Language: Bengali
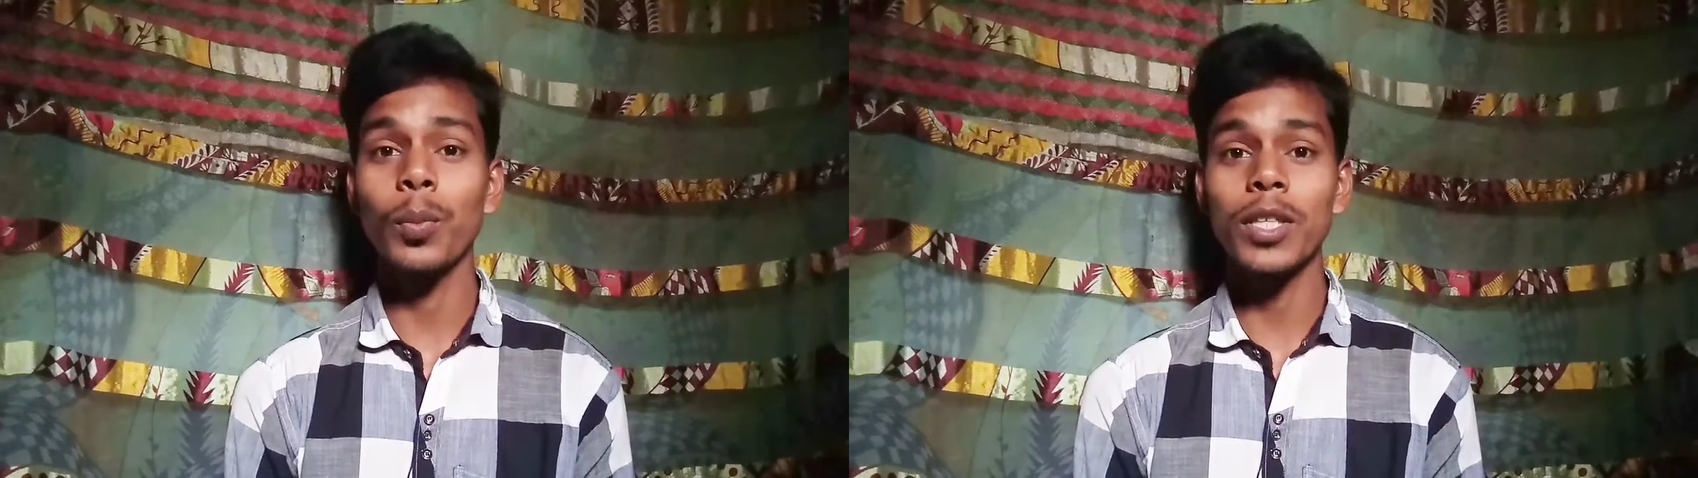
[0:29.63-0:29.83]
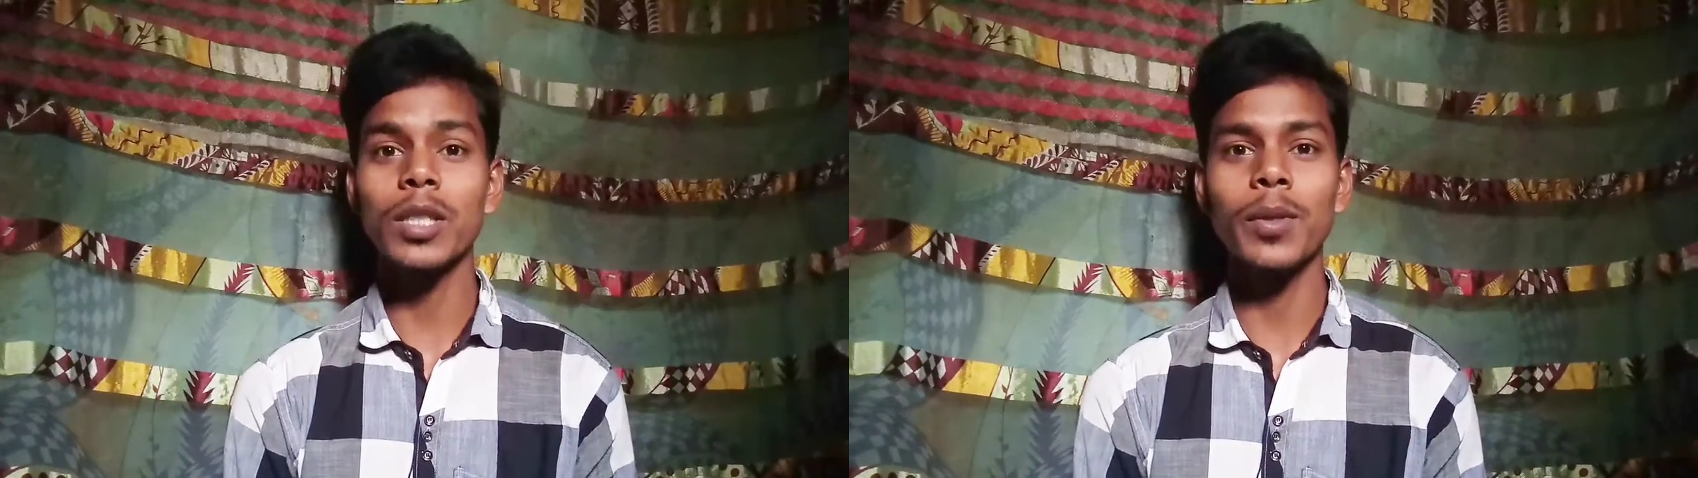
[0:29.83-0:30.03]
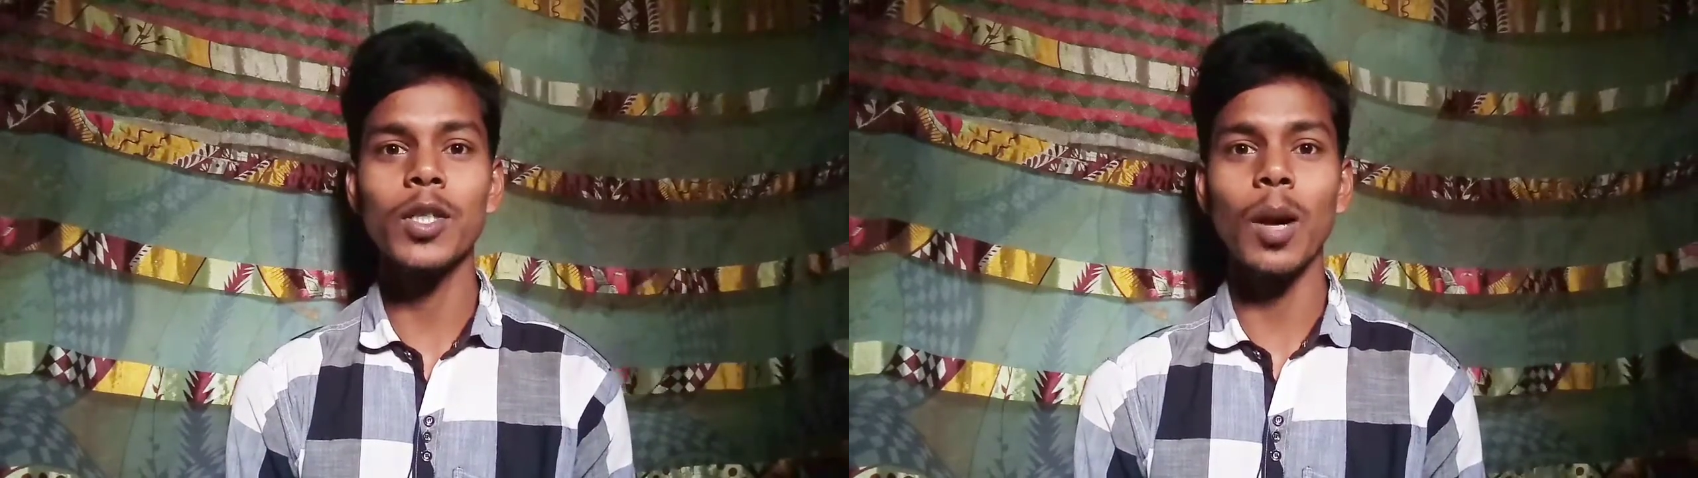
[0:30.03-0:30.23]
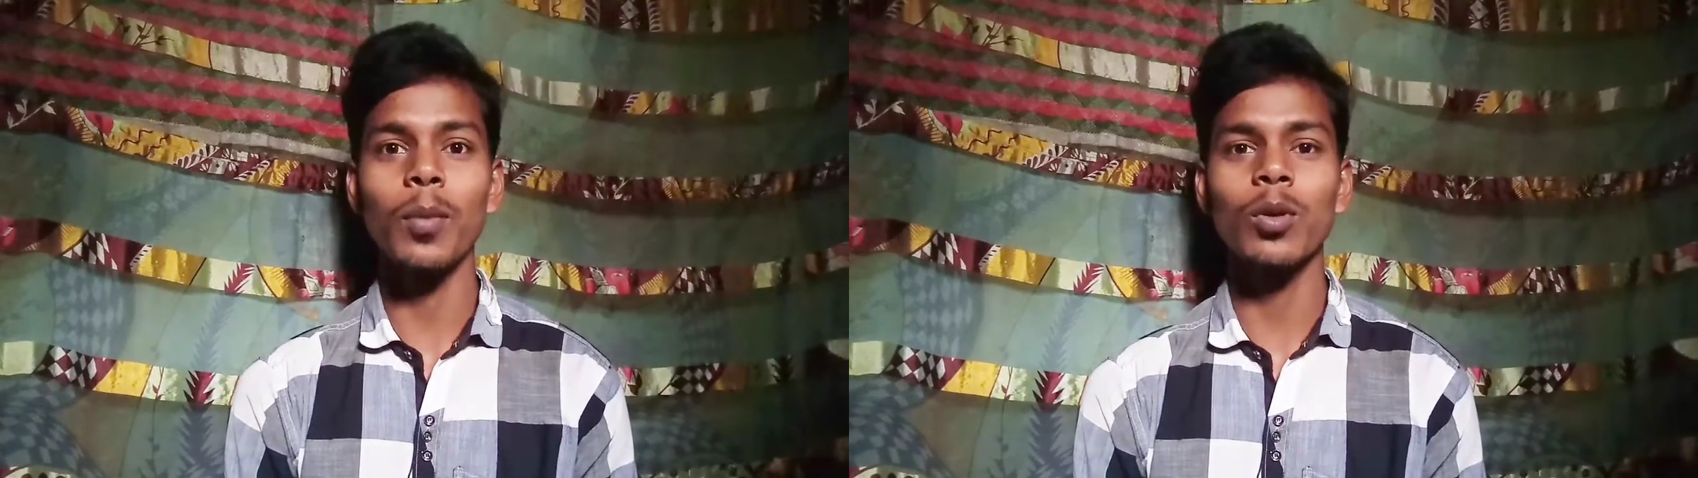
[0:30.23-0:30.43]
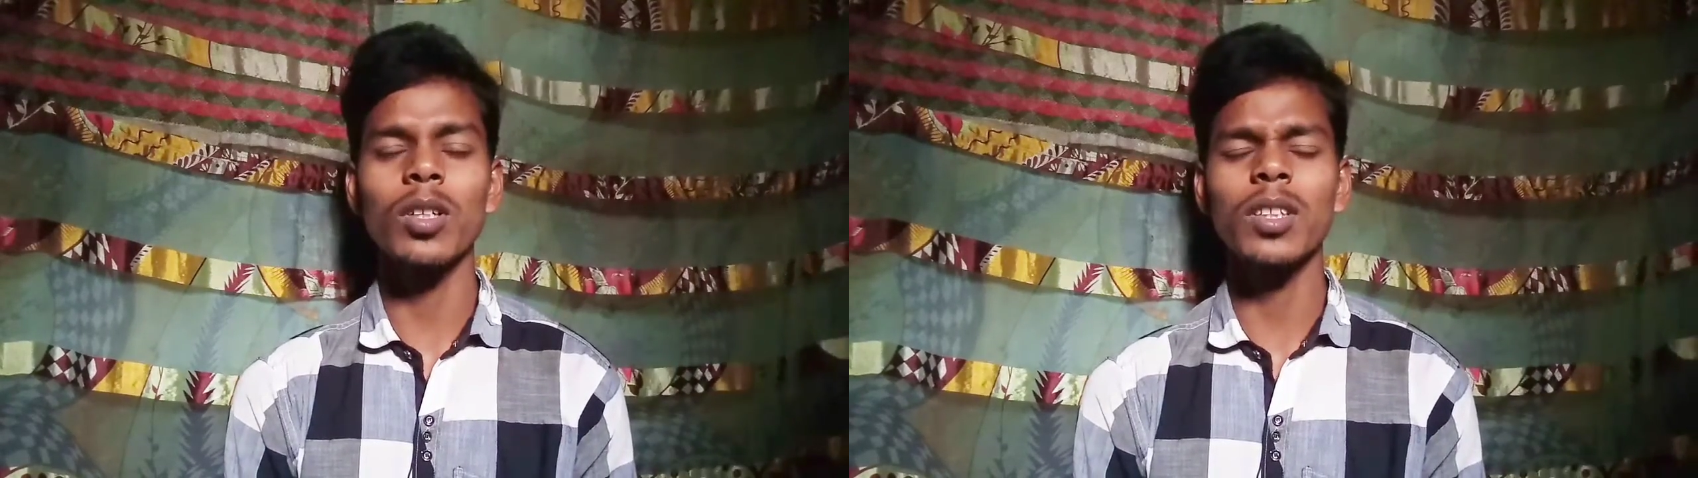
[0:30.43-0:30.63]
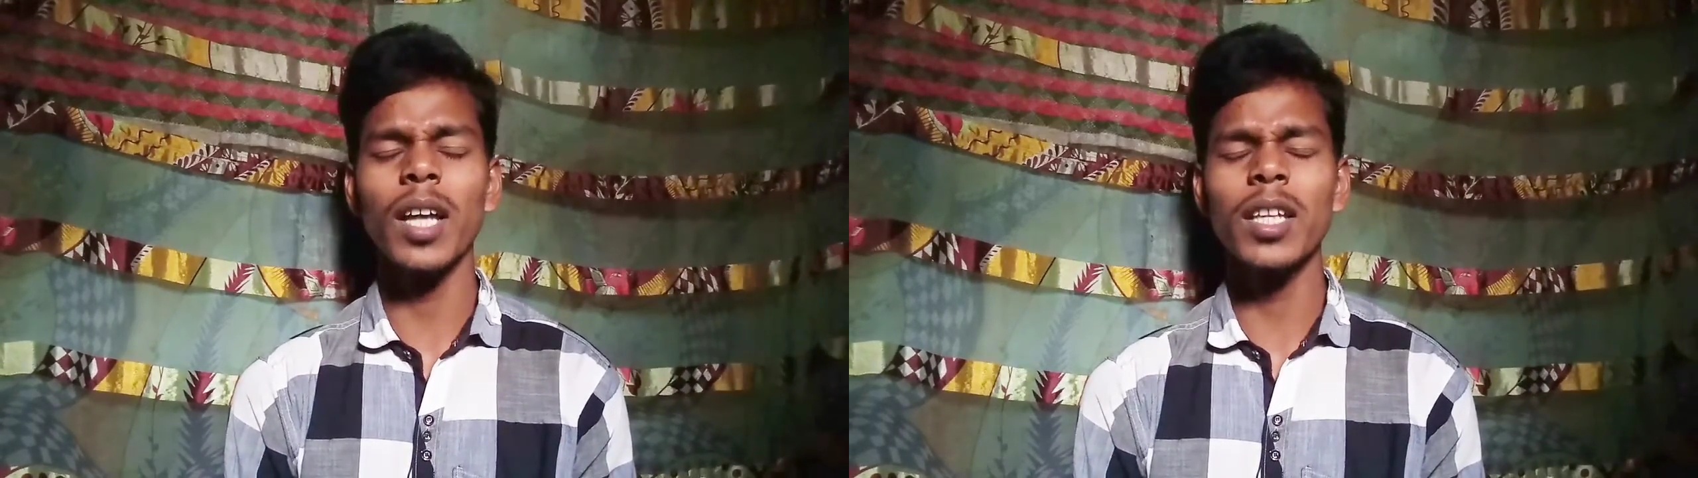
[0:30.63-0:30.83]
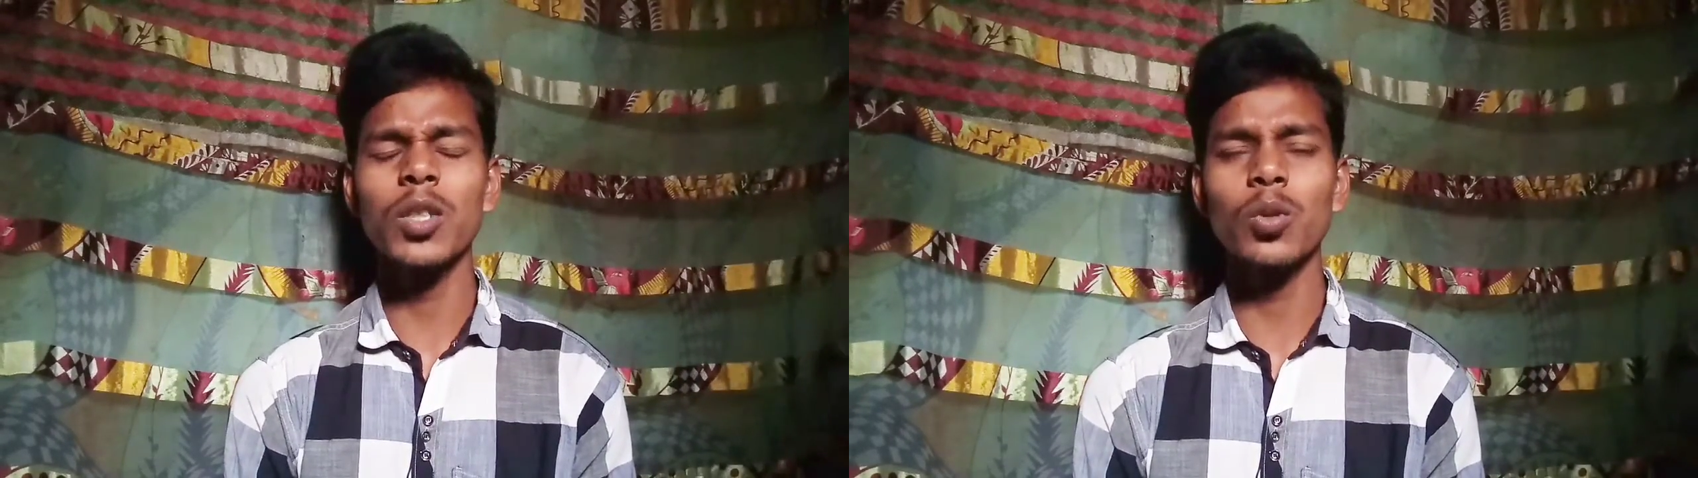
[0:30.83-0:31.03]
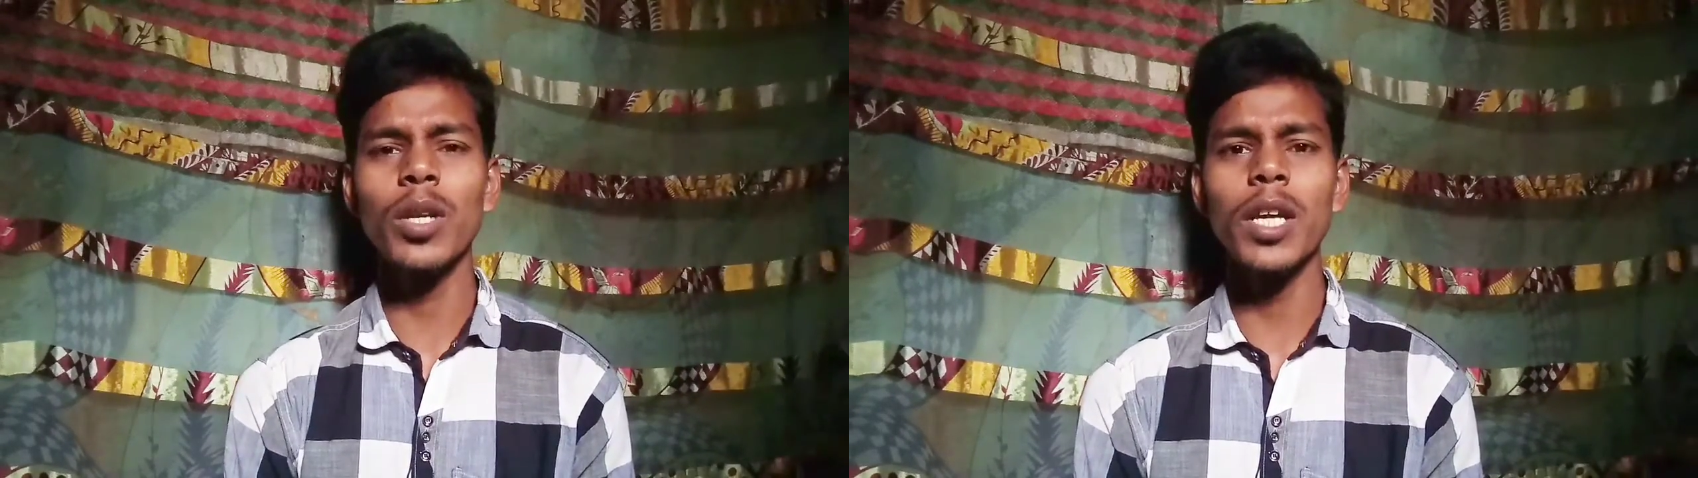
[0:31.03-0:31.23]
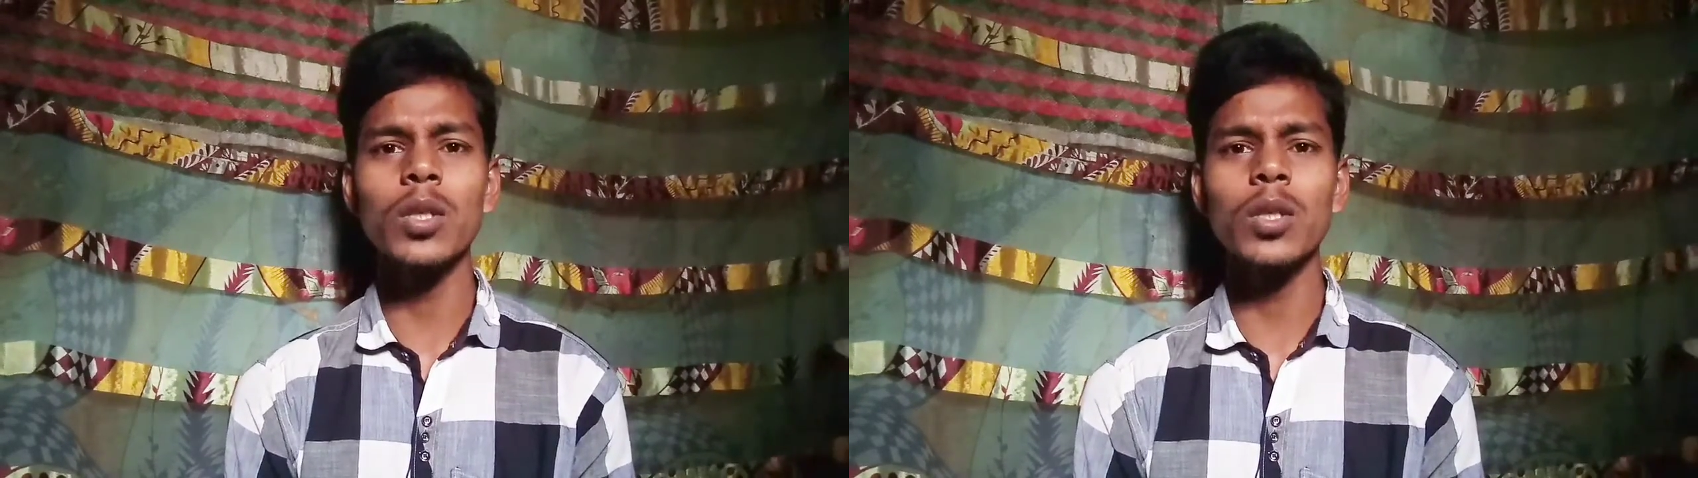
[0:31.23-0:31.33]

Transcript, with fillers: বেশি বেশি ভিডিও আপলোড করেন তাদের জন্য